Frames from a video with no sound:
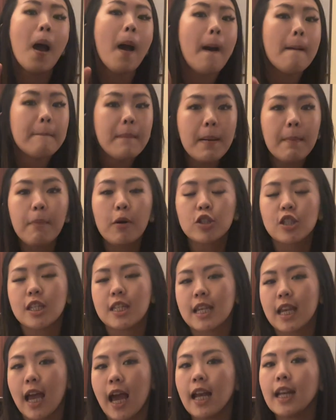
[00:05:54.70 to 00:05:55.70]

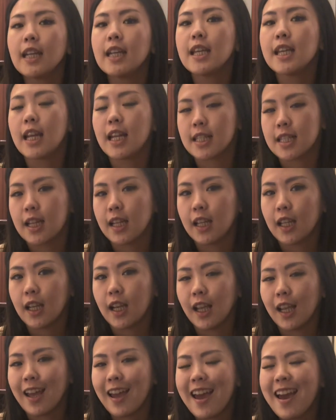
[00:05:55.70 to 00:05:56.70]
memposisikan diri
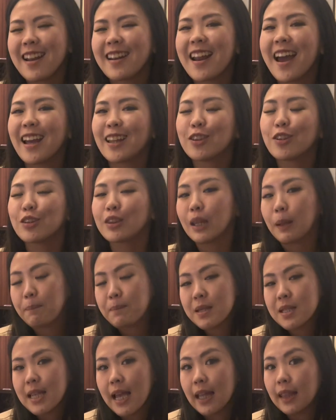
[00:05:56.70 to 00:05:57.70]
sendiri. Nah, itu
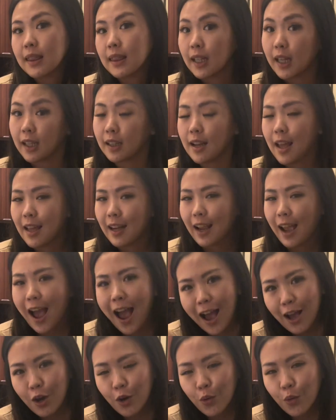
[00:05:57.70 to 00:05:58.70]
tips and trick dari
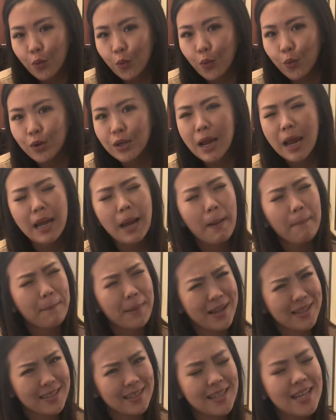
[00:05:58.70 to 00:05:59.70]
aku dan yang
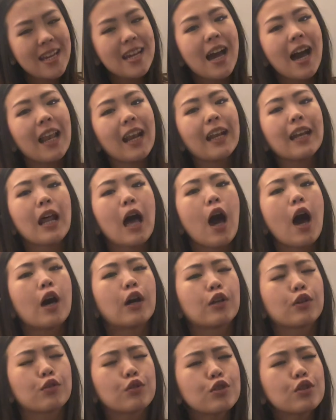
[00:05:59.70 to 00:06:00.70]
pasti kalian
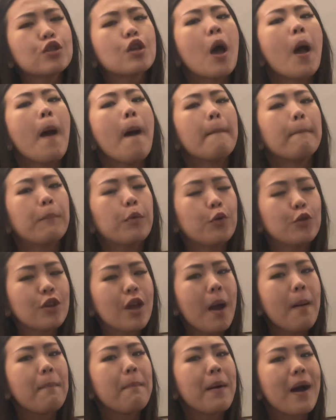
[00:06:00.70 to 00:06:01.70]
harus
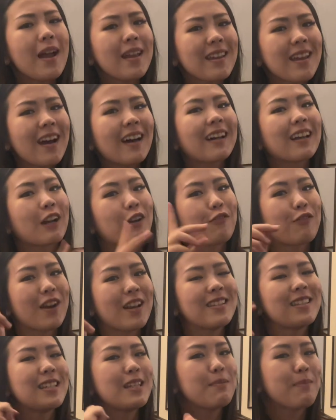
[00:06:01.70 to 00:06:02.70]
punya banyak
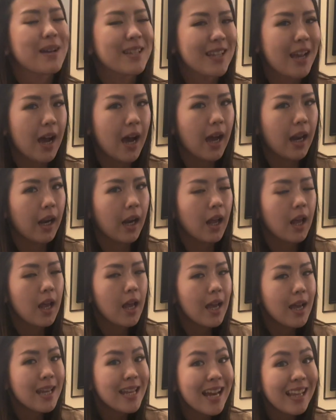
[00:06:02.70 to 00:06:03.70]
referensi masakan.
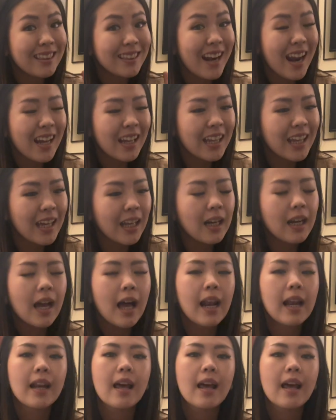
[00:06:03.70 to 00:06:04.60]
Yang terakhir, kalian